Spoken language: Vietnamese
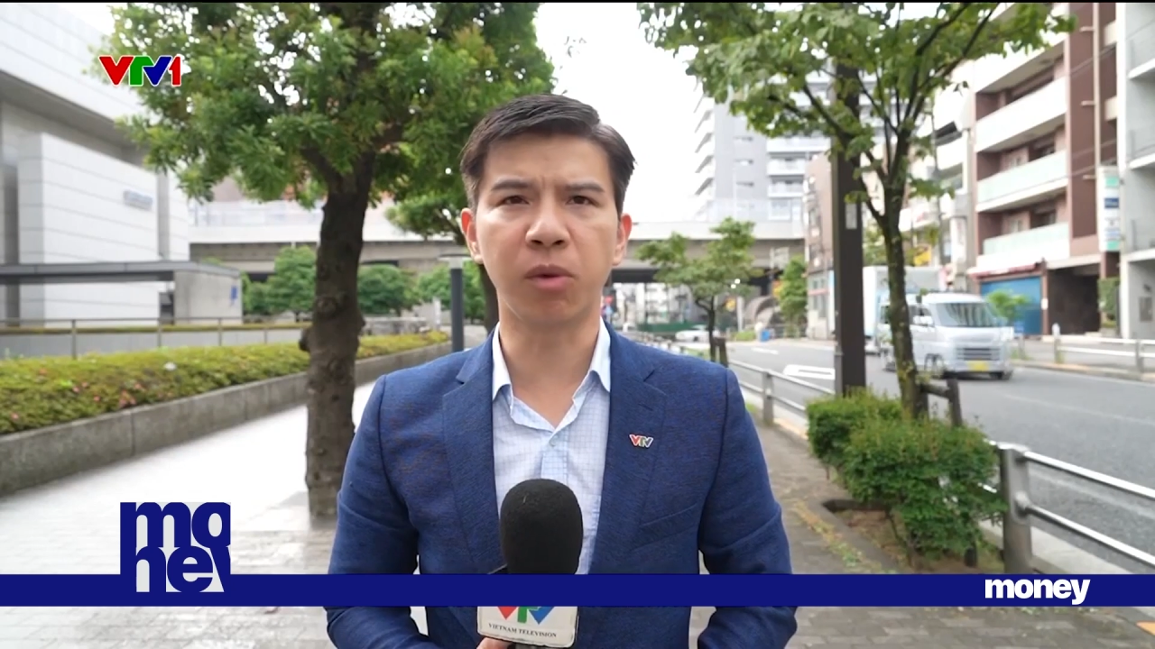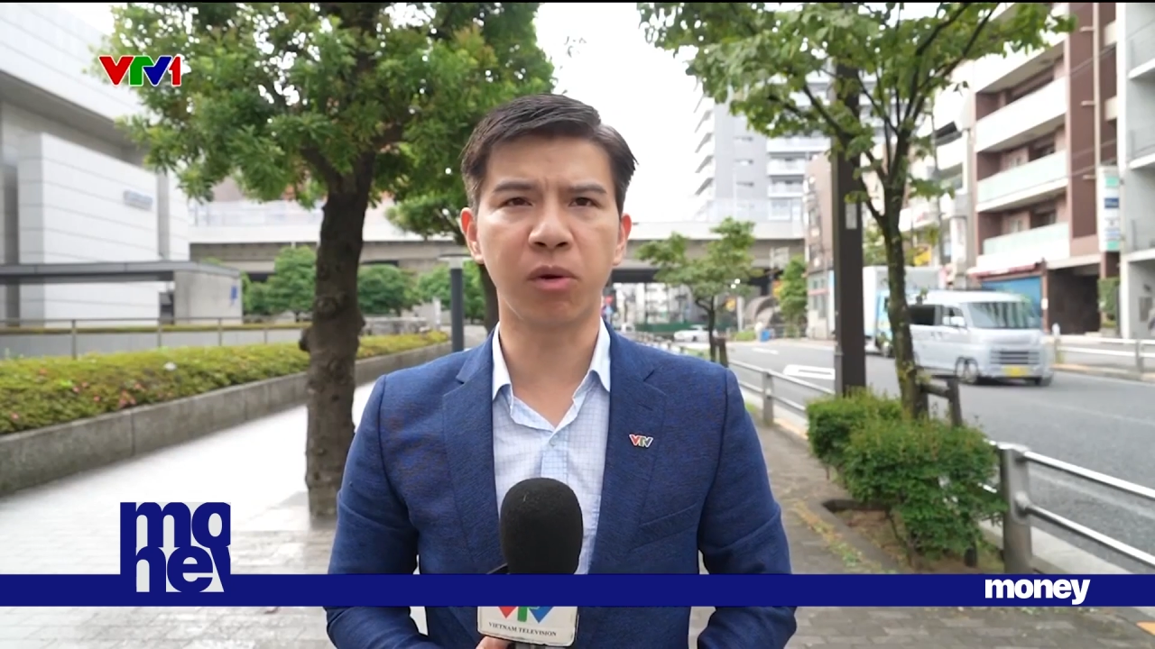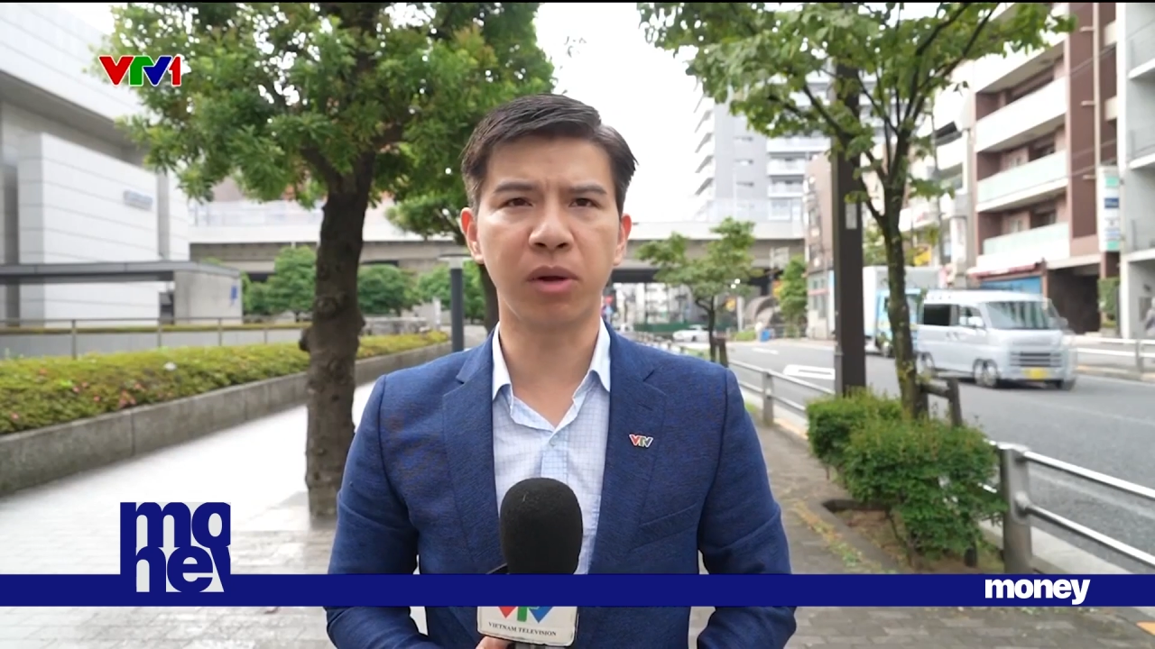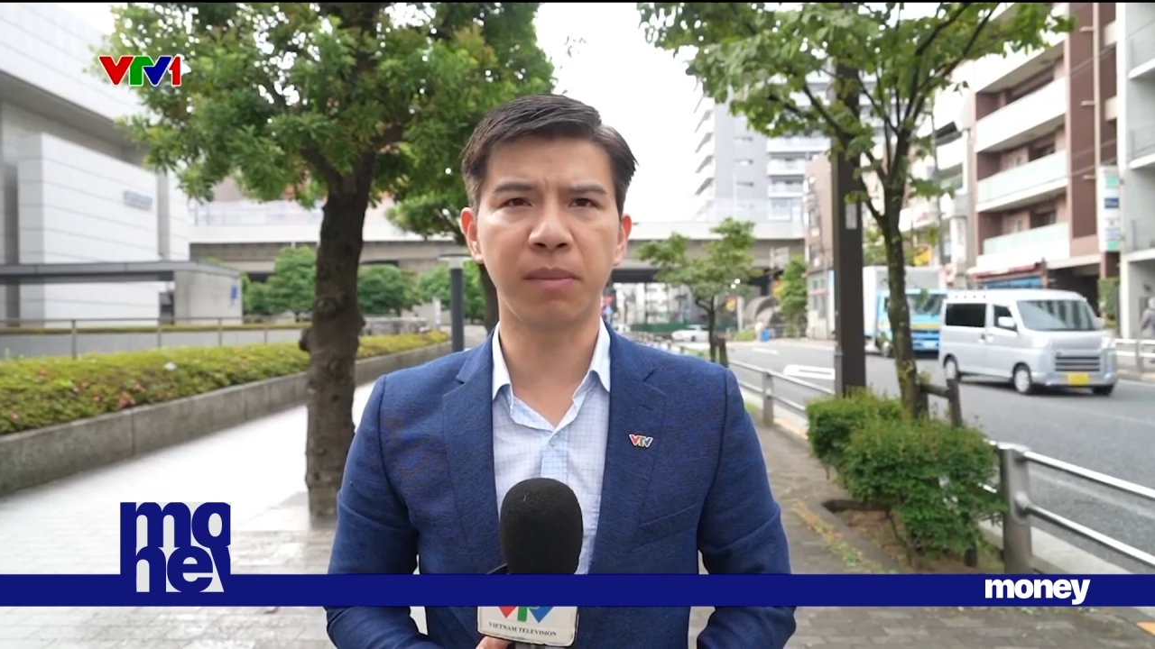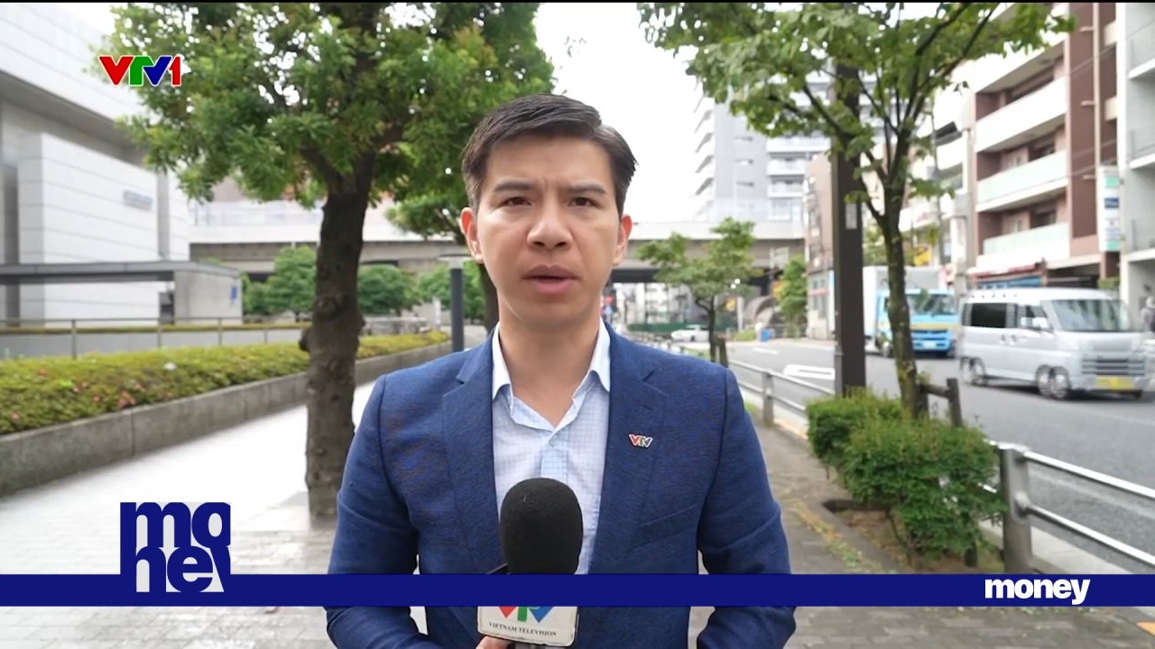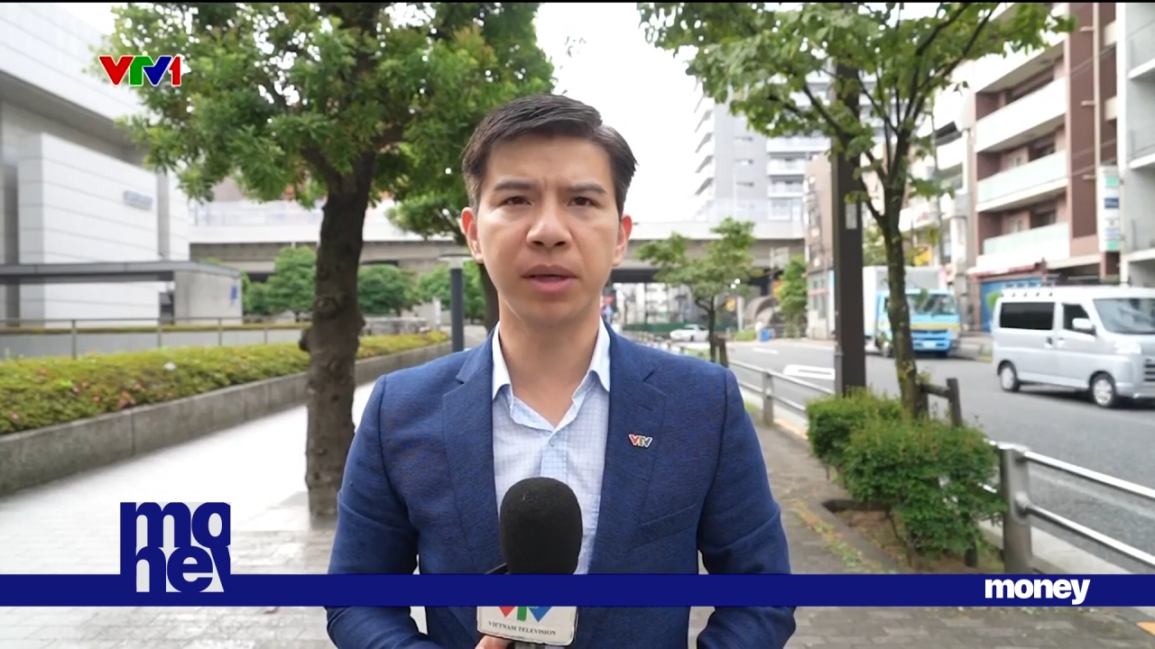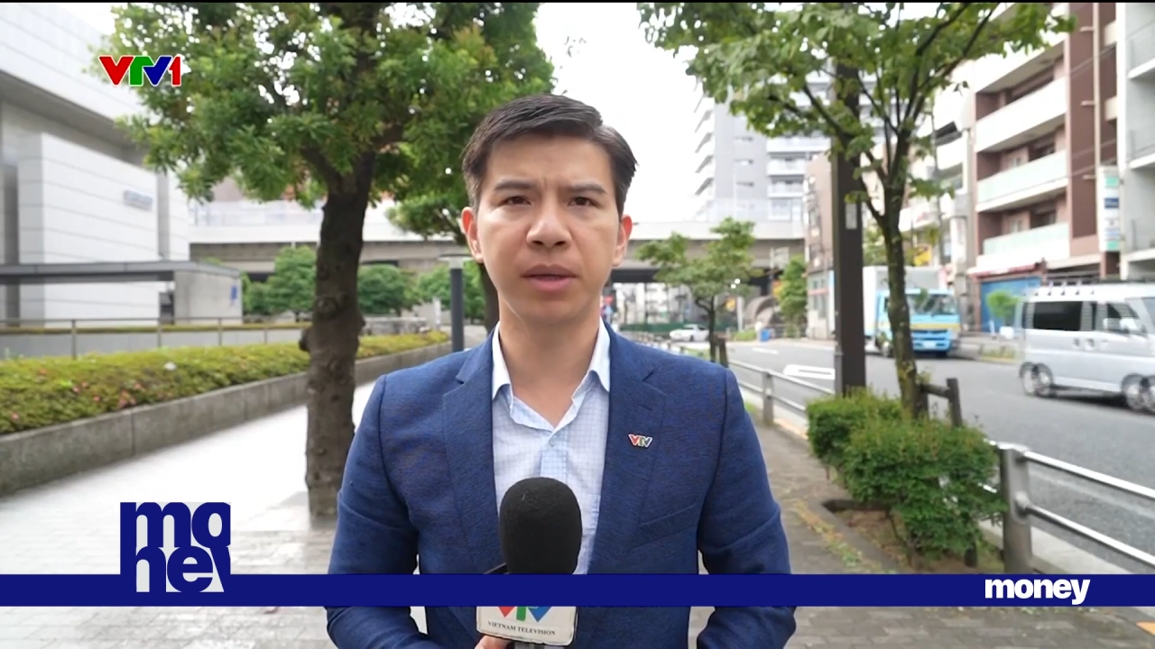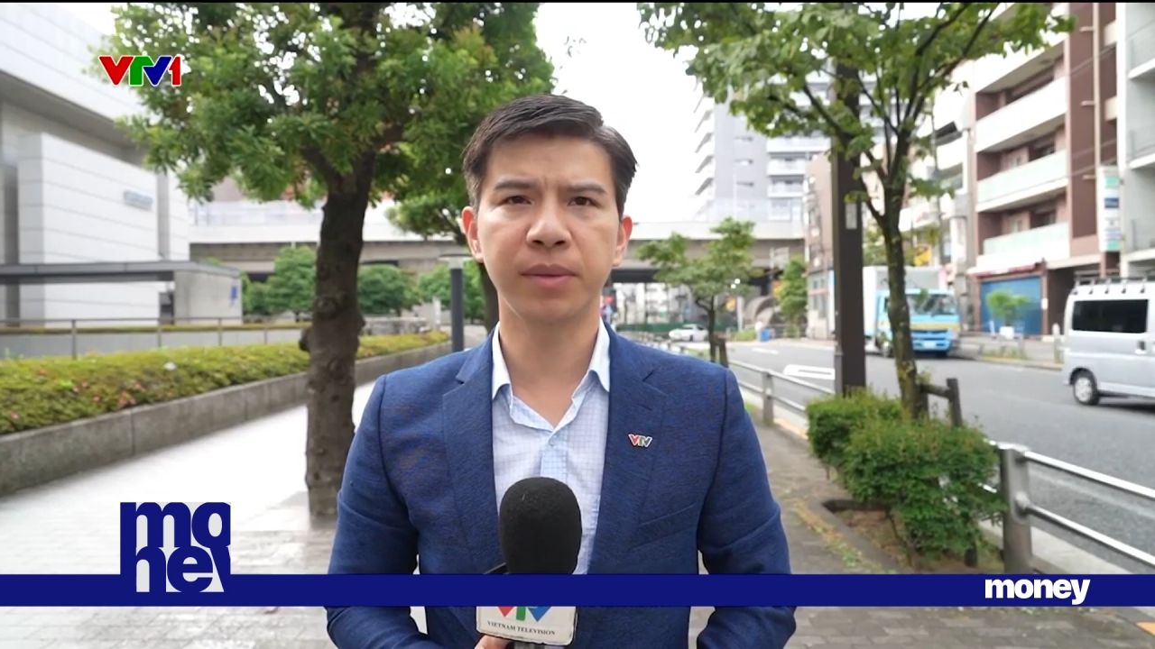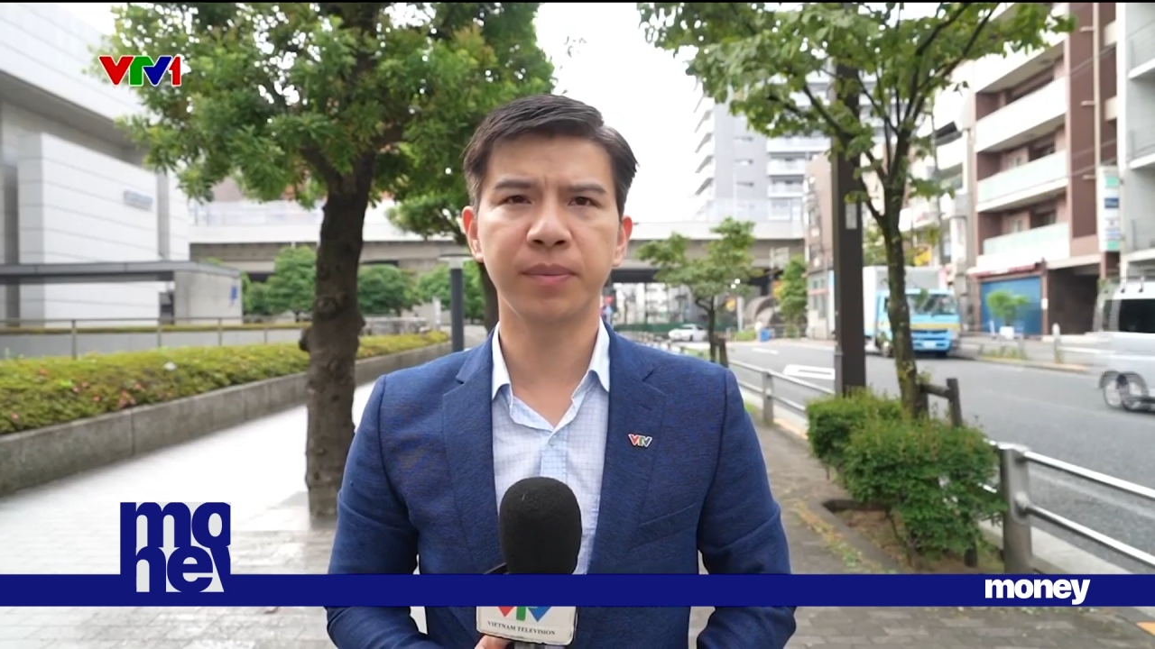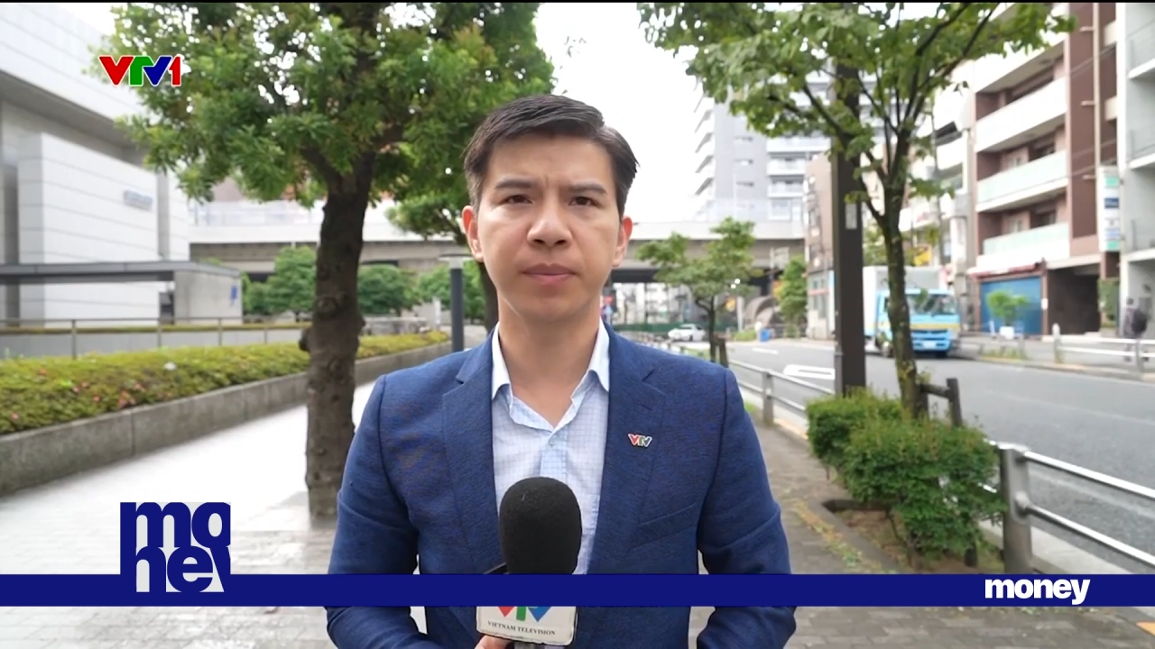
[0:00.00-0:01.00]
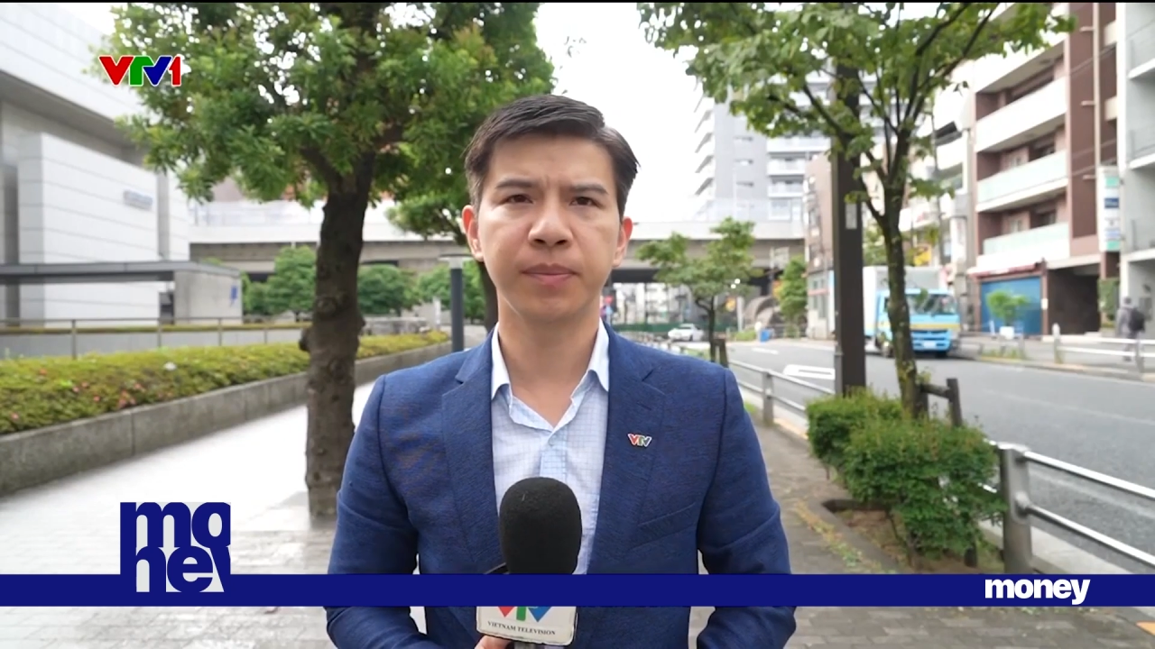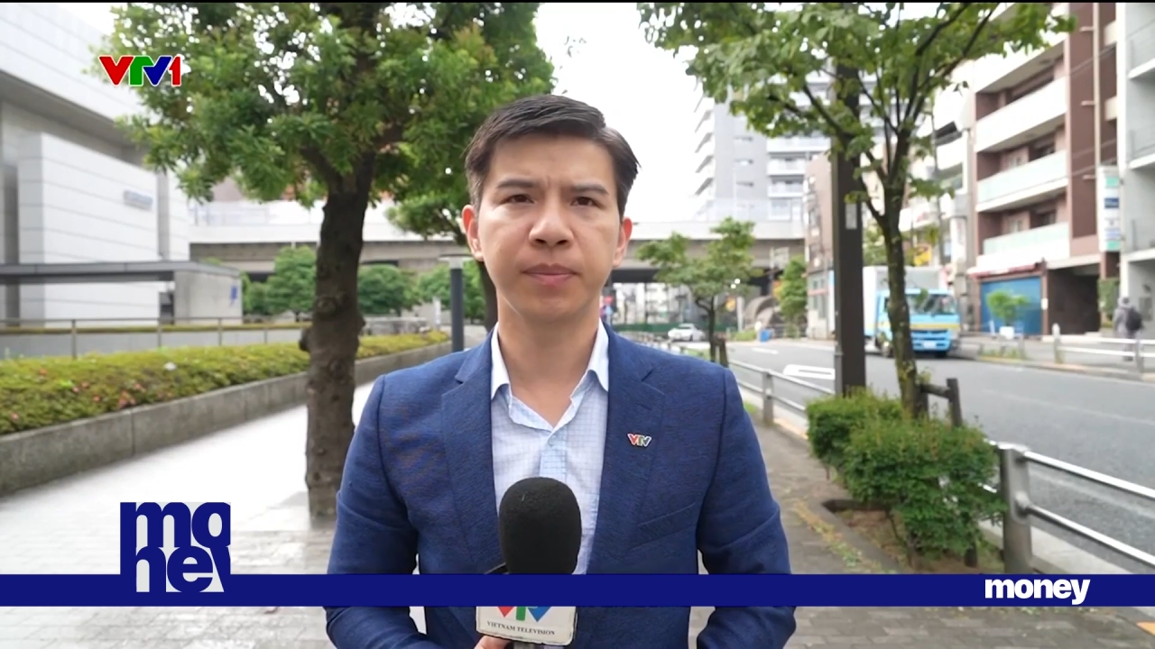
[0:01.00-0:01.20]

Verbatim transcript: đổi một đô la Mỹ.